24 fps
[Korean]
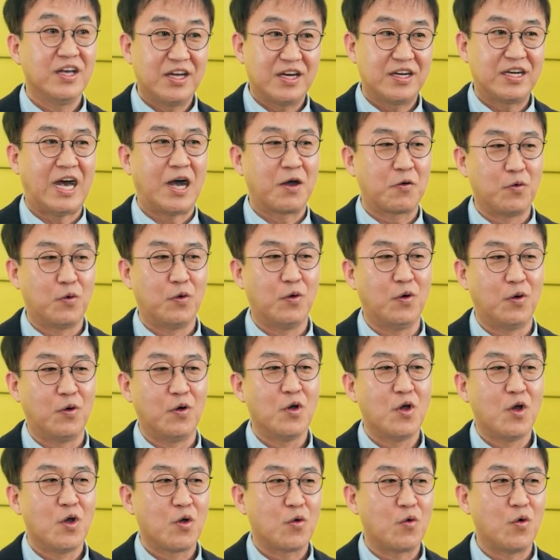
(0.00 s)
라고
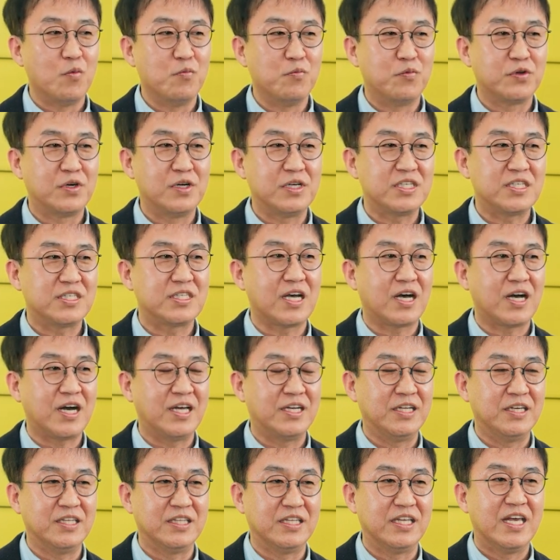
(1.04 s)
공부를
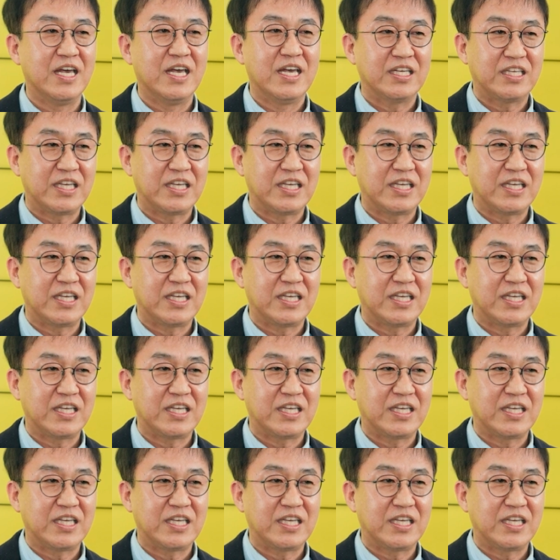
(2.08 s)
시작하는